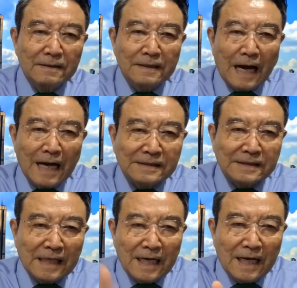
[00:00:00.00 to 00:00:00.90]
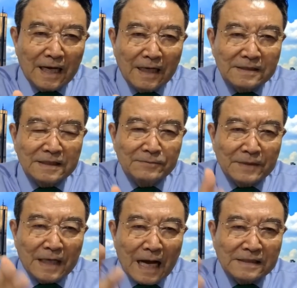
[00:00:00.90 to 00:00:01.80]
가짜가 지금
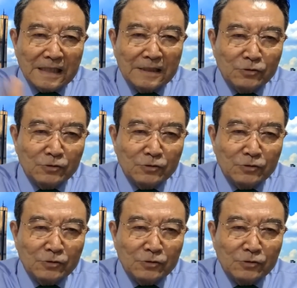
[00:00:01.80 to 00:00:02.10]
가짜